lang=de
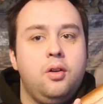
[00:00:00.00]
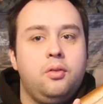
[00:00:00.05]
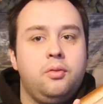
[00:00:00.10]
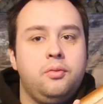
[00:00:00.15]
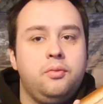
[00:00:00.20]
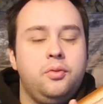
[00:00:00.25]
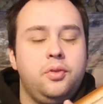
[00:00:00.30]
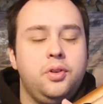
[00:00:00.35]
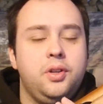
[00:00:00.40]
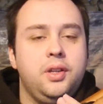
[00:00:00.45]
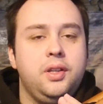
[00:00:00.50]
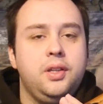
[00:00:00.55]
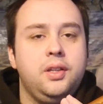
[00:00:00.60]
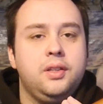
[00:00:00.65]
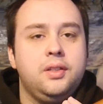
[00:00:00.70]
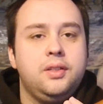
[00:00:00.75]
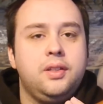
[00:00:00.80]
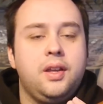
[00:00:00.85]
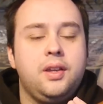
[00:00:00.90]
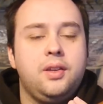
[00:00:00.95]
und wurde
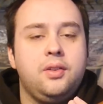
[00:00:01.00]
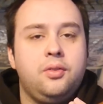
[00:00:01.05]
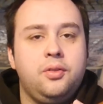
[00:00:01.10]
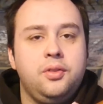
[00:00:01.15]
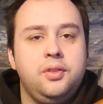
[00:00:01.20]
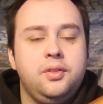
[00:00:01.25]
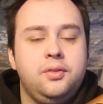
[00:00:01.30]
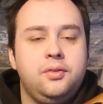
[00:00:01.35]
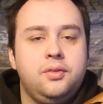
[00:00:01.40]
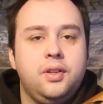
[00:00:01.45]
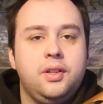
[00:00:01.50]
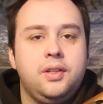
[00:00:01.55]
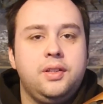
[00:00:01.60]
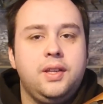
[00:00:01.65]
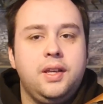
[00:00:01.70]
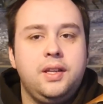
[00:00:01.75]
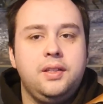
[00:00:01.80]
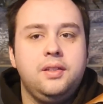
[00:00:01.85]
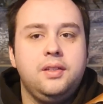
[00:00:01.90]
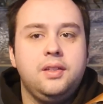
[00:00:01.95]
seit
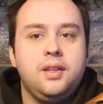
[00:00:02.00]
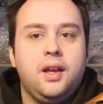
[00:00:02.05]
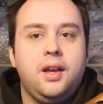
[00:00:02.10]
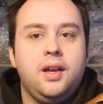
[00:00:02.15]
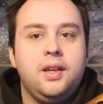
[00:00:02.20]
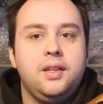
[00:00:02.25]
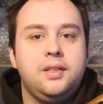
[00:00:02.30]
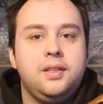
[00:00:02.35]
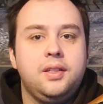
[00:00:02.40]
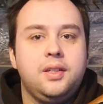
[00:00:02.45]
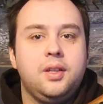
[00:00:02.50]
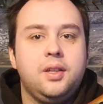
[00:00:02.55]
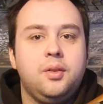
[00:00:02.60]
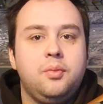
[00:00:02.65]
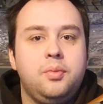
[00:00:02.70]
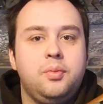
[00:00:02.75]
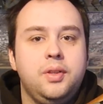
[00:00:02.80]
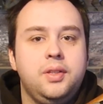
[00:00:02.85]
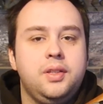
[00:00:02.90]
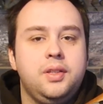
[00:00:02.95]
1936
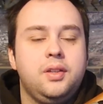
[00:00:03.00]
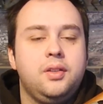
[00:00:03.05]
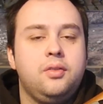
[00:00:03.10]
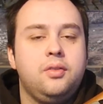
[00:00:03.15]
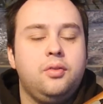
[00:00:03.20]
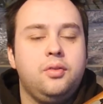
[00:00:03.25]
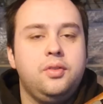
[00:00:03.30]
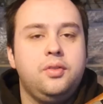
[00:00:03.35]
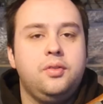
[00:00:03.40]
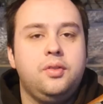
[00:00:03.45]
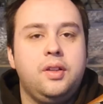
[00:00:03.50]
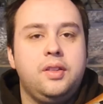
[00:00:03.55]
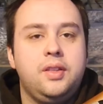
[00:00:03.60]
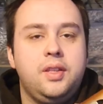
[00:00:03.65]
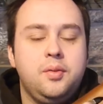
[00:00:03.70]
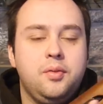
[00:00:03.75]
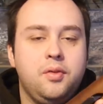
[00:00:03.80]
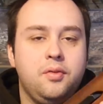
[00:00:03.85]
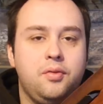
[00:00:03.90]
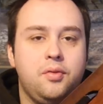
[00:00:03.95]
bis
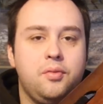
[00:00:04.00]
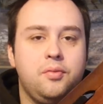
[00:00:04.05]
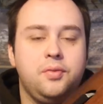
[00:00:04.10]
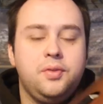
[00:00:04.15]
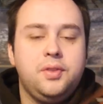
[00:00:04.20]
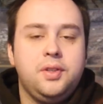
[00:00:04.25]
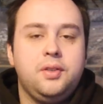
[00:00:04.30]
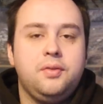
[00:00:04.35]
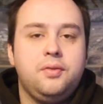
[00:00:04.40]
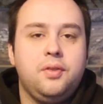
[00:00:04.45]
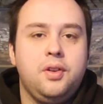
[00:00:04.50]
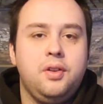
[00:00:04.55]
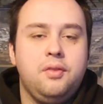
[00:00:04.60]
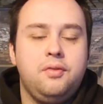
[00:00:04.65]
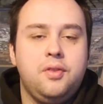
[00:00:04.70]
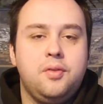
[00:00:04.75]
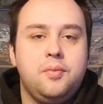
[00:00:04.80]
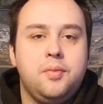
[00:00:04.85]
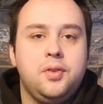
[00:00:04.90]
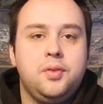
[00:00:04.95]
1957 von der
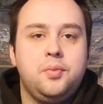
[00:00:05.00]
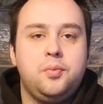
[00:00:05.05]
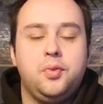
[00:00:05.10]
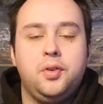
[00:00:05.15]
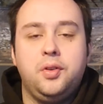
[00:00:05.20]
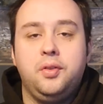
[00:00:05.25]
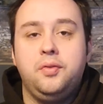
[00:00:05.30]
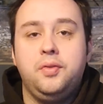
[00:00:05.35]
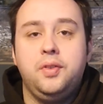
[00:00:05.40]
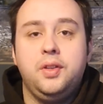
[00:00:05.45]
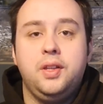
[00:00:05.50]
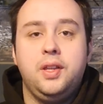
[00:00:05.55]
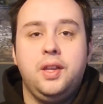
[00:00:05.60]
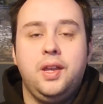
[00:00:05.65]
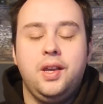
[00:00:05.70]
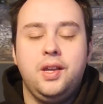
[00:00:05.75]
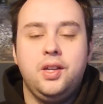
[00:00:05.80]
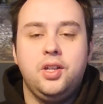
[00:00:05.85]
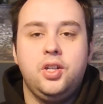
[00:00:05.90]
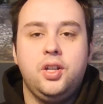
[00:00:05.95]
Firma Springfield
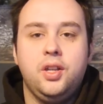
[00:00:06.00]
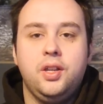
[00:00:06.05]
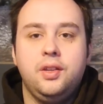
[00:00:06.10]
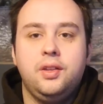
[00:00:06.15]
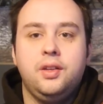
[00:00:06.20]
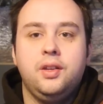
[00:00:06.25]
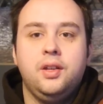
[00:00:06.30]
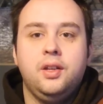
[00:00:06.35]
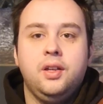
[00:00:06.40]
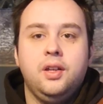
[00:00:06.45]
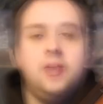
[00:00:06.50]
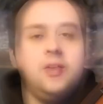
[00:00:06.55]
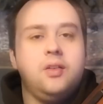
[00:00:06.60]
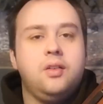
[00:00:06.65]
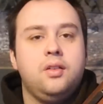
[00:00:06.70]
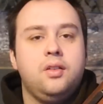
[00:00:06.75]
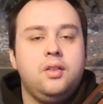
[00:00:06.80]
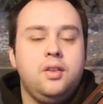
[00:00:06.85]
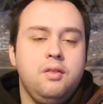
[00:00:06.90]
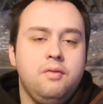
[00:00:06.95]
hergestellt.
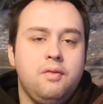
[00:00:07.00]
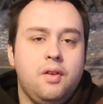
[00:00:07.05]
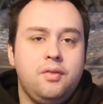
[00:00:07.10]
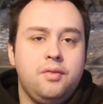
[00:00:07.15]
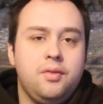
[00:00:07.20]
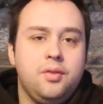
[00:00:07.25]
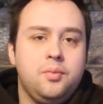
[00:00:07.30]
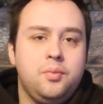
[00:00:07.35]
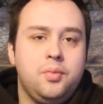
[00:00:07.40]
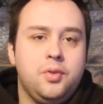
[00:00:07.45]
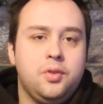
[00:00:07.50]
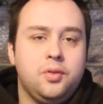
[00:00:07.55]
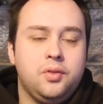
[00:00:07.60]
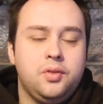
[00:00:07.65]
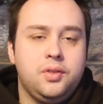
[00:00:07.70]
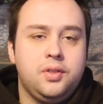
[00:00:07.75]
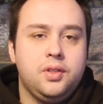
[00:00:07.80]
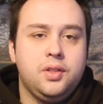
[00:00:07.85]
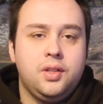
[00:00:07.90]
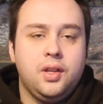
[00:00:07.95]
Die Waffe
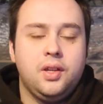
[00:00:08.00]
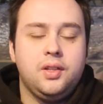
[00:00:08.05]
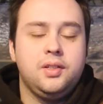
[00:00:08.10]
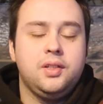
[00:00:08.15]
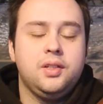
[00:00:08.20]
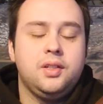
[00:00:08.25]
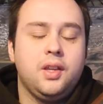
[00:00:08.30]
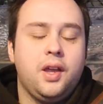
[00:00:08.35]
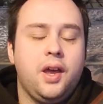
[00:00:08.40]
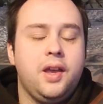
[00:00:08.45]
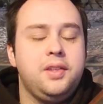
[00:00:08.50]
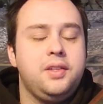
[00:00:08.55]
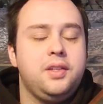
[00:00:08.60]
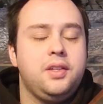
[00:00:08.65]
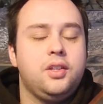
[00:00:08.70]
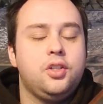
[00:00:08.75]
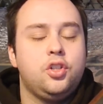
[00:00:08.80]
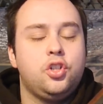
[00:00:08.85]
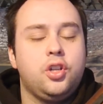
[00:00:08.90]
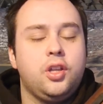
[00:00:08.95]
benutzte das
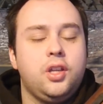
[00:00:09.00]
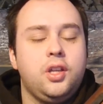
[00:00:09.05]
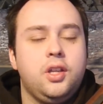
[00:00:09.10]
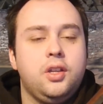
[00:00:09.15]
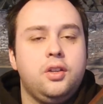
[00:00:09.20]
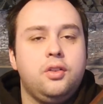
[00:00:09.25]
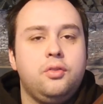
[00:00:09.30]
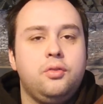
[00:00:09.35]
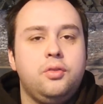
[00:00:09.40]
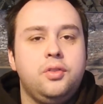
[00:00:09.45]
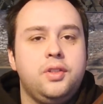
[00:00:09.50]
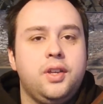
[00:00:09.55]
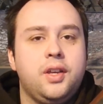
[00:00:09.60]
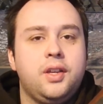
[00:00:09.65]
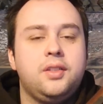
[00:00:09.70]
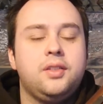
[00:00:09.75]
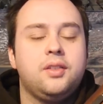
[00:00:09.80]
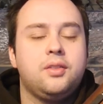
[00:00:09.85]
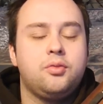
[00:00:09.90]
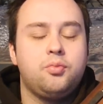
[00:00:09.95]

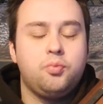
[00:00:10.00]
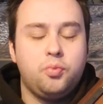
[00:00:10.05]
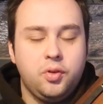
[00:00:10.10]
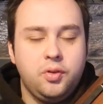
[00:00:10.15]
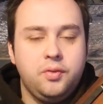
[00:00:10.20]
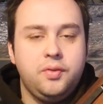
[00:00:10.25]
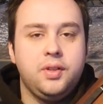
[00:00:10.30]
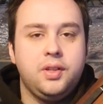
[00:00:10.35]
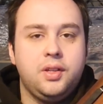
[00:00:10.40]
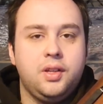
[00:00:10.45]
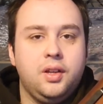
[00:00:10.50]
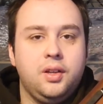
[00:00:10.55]
.30-06 Springfield